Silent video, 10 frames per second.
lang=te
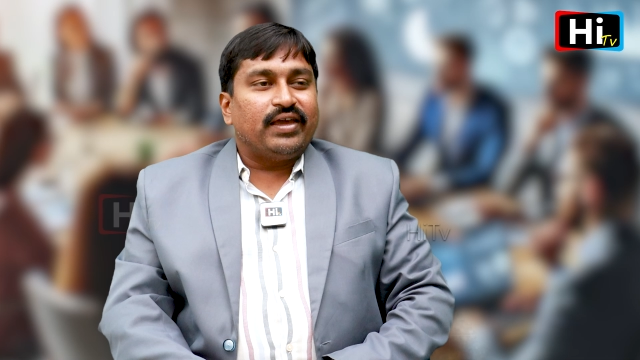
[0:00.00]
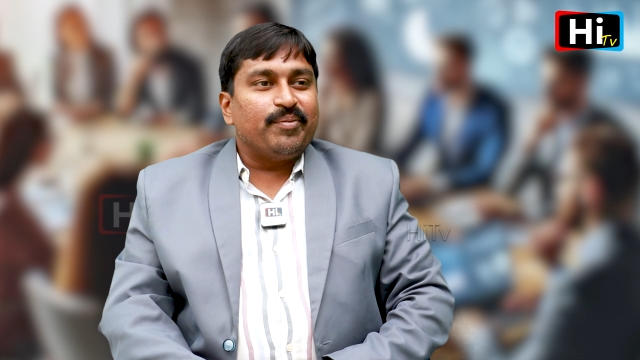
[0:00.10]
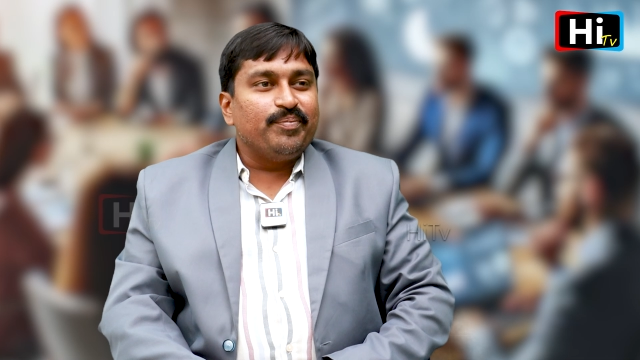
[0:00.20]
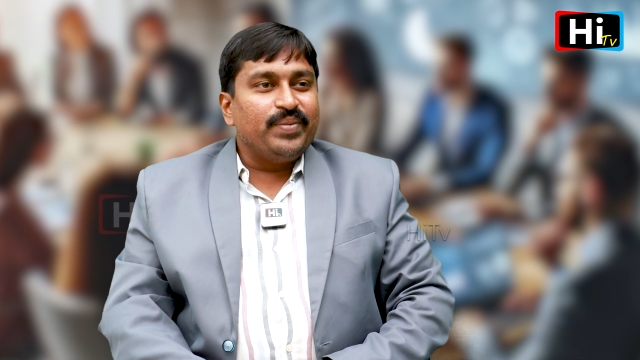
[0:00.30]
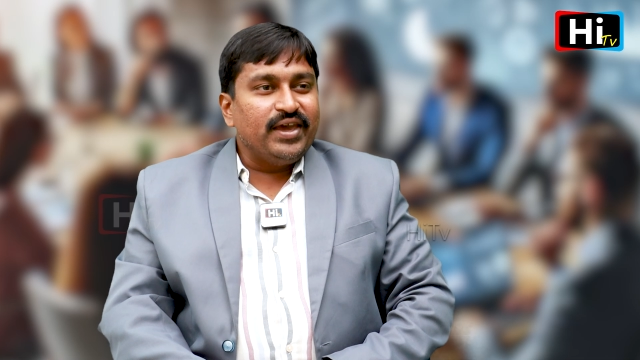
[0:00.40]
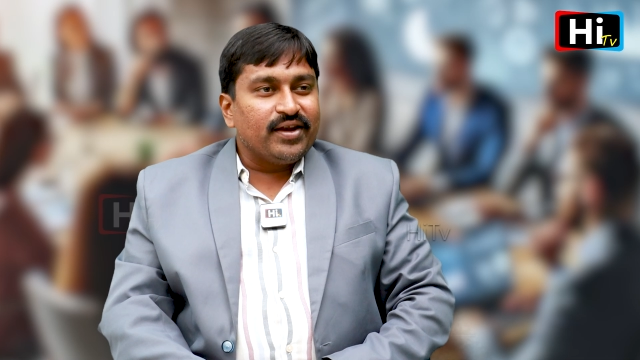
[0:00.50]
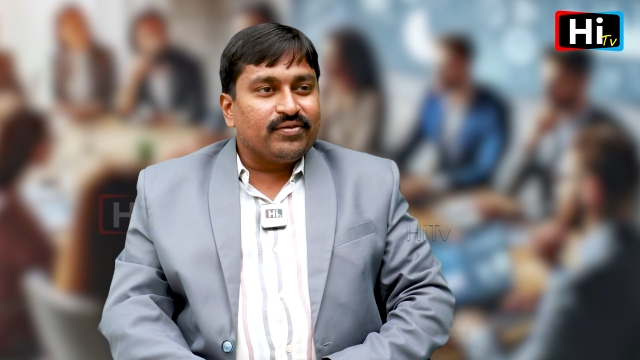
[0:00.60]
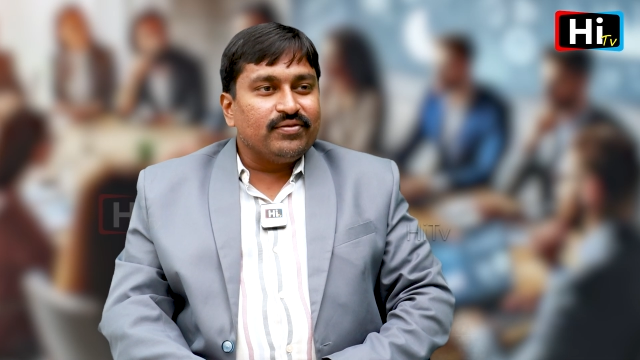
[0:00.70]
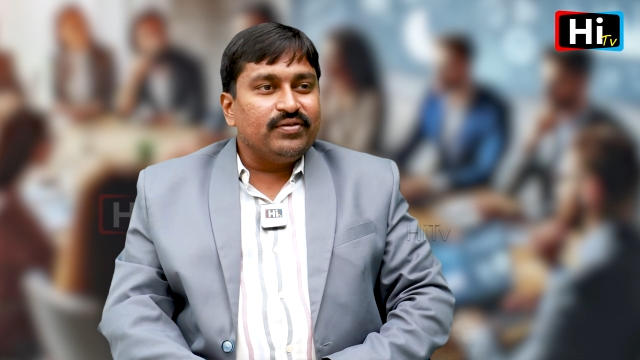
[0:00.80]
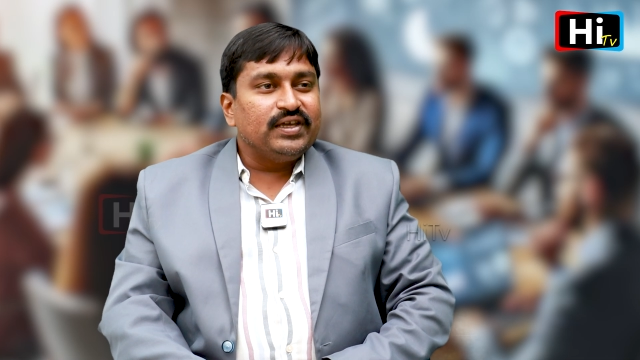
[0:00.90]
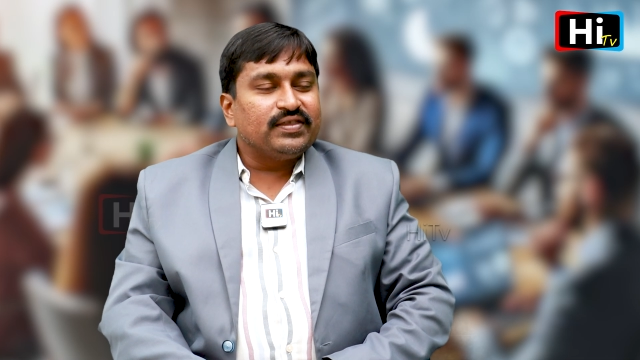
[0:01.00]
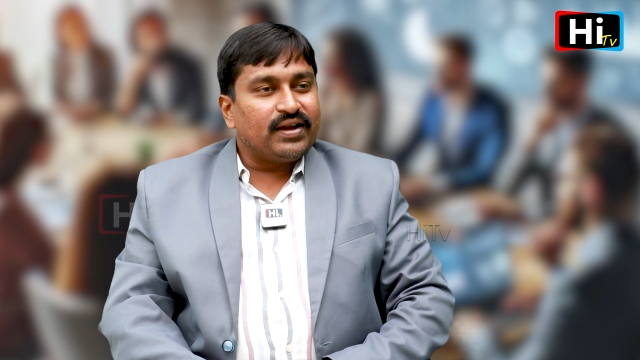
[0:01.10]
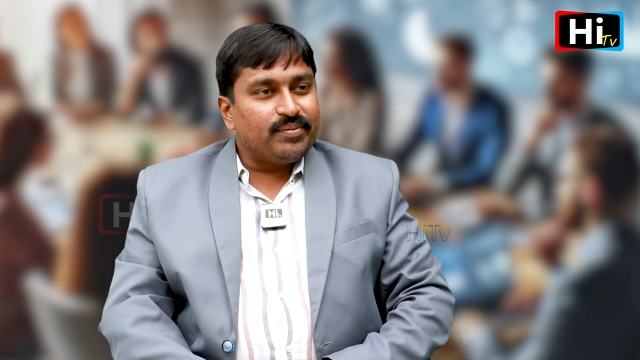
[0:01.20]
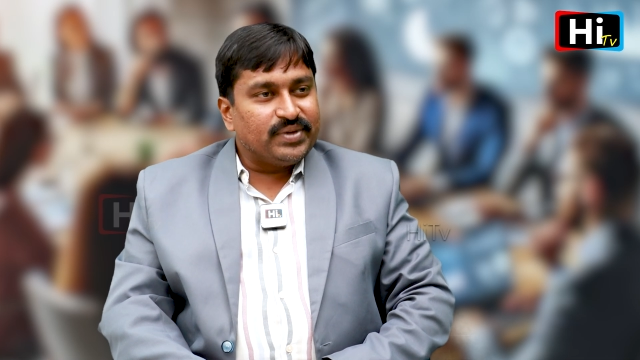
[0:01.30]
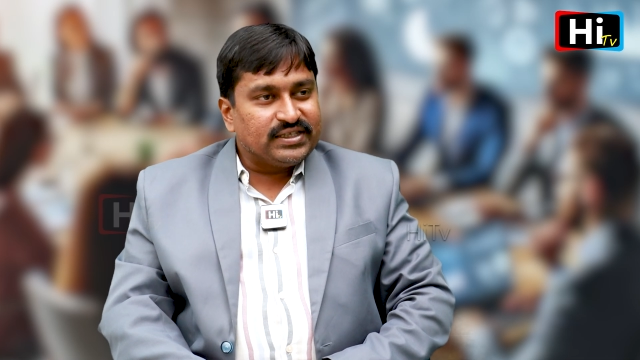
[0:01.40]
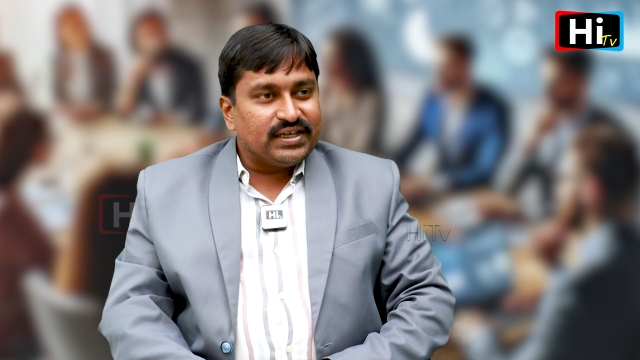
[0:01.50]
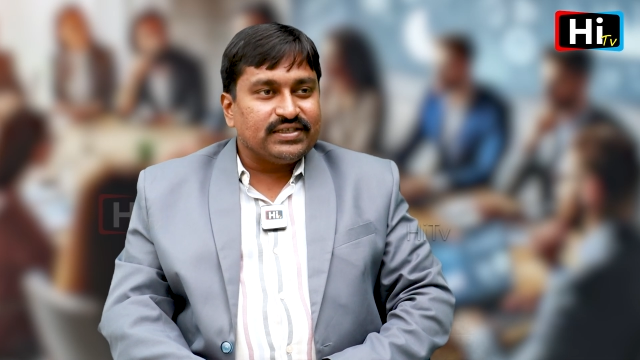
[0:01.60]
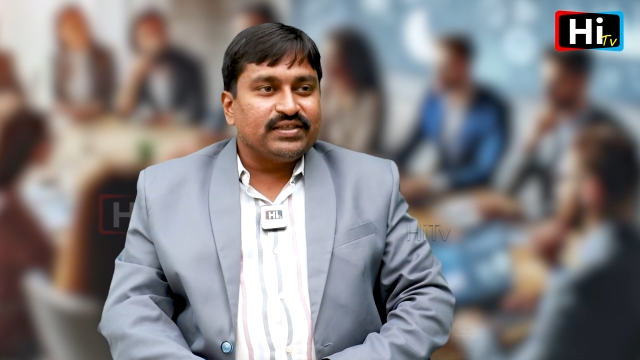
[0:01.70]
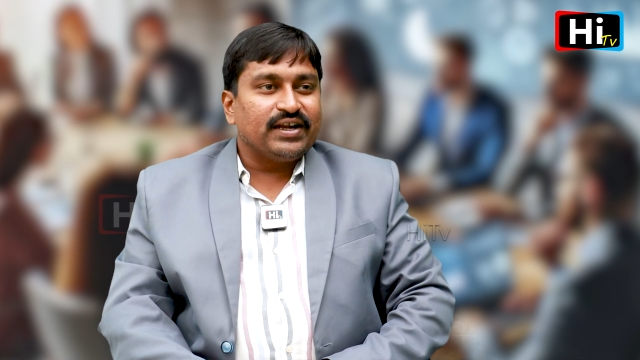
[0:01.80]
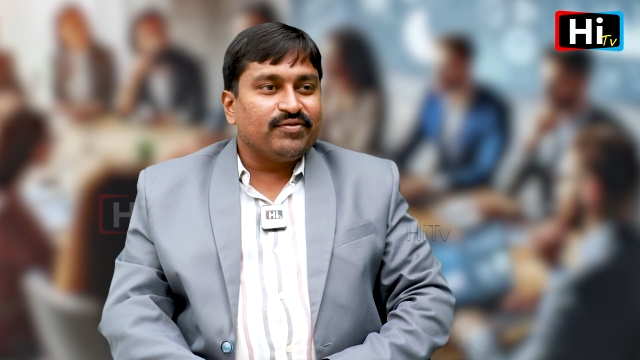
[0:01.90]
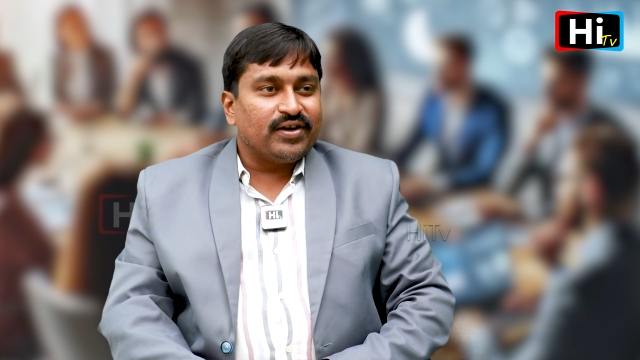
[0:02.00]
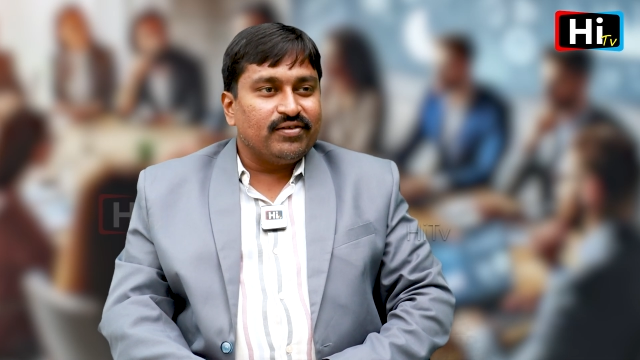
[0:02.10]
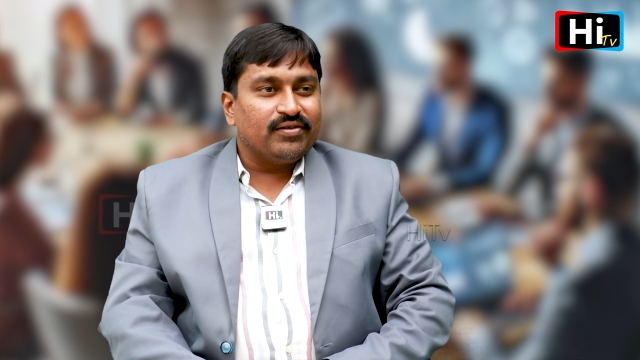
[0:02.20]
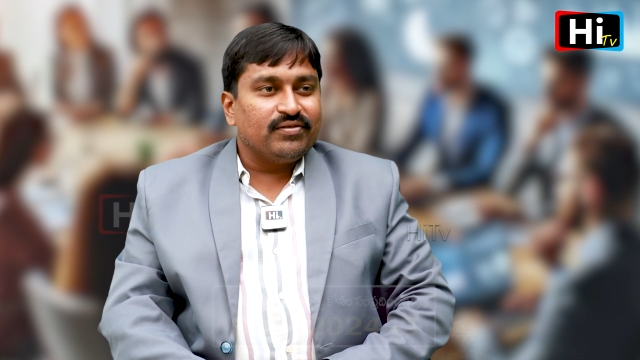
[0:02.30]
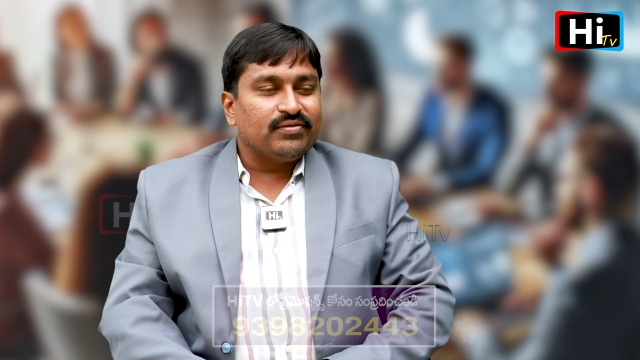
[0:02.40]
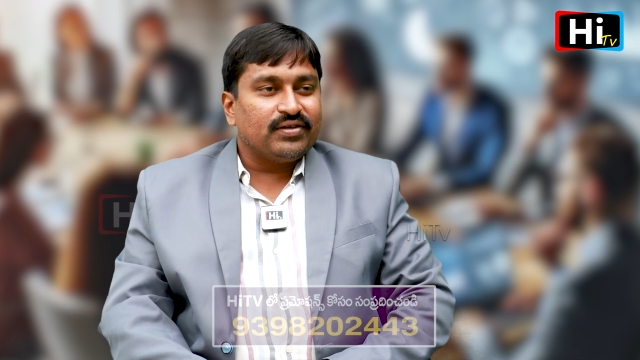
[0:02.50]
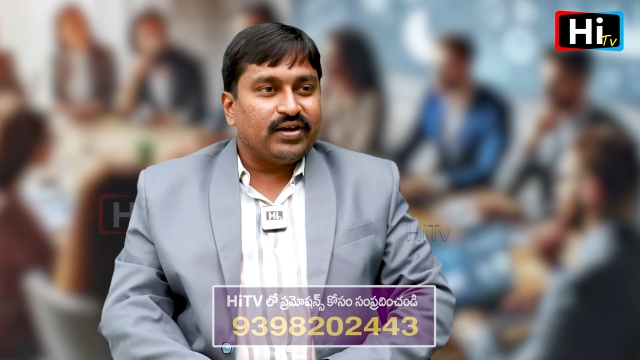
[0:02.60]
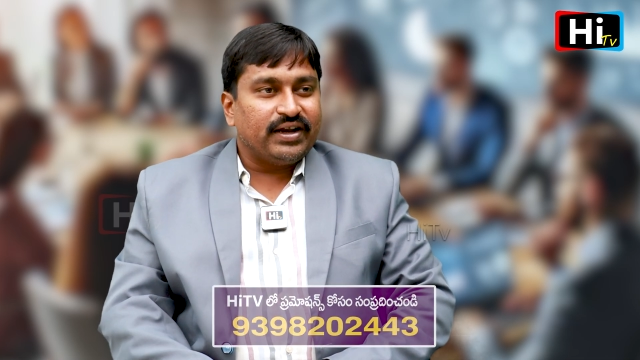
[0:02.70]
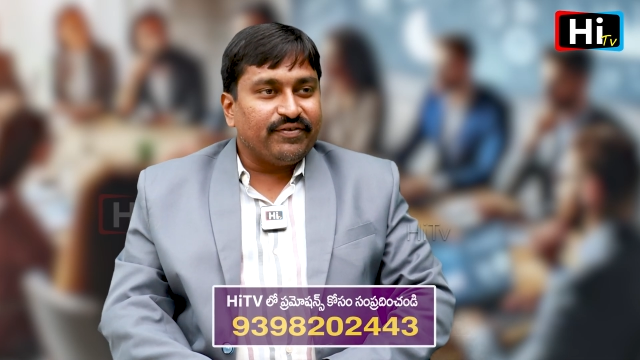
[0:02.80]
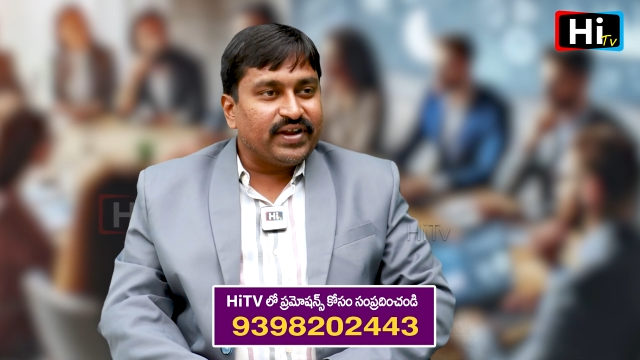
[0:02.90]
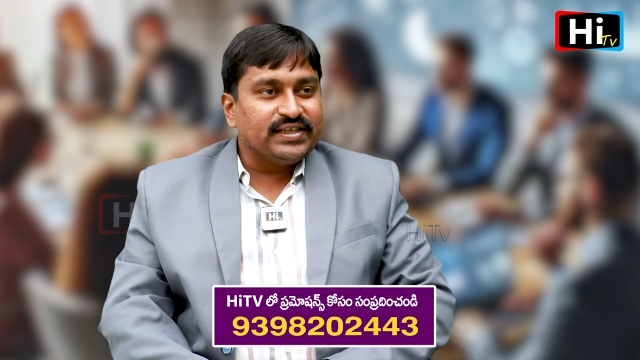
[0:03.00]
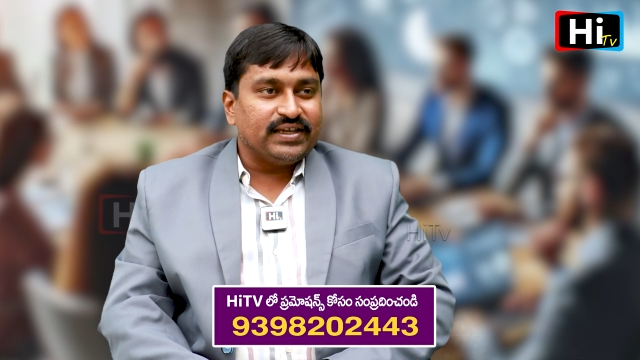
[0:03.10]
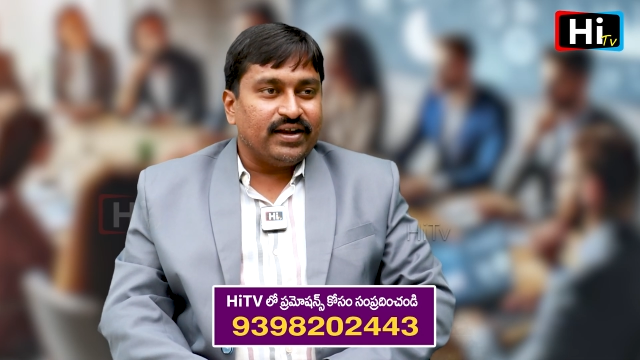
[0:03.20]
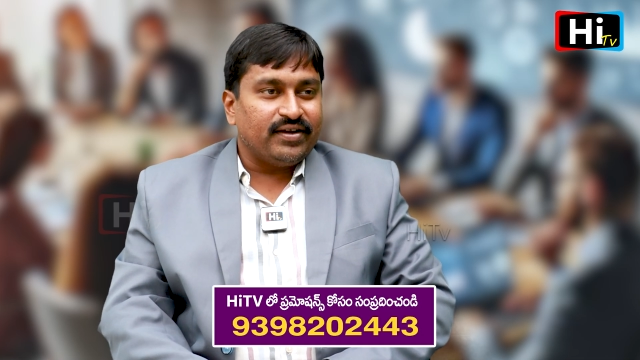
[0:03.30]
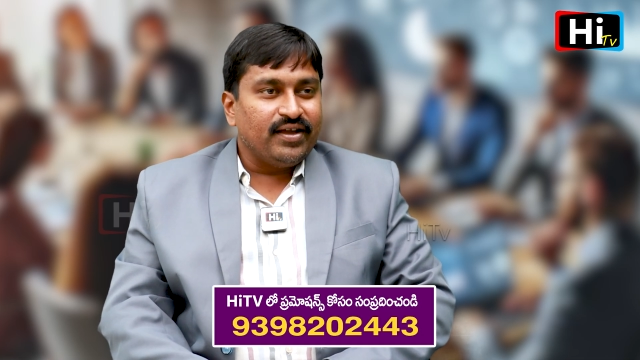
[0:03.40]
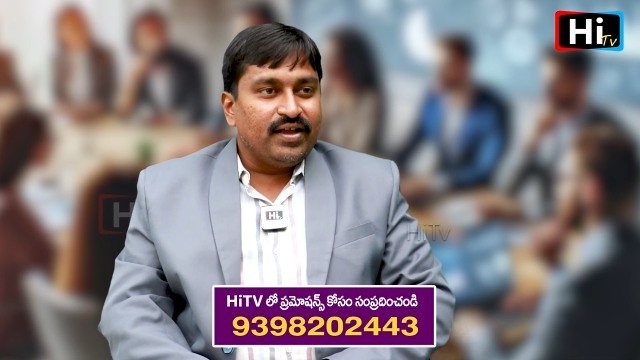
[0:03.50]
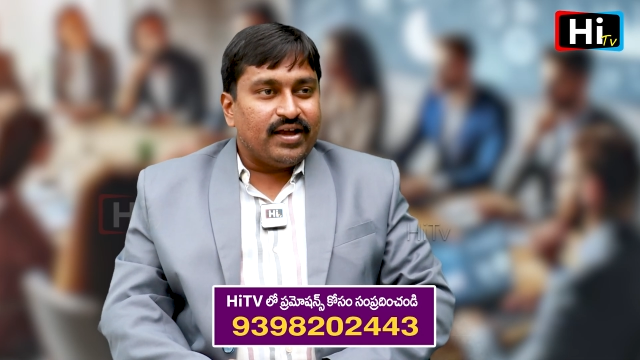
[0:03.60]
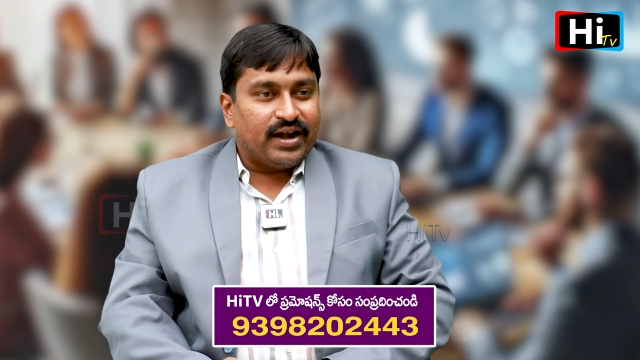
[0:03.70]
ఎంబీఎన్కు ఇతర బిజినెస్ నెట్వర్క్లకు ఉన్న డిఫరెన్స్ ఏంటి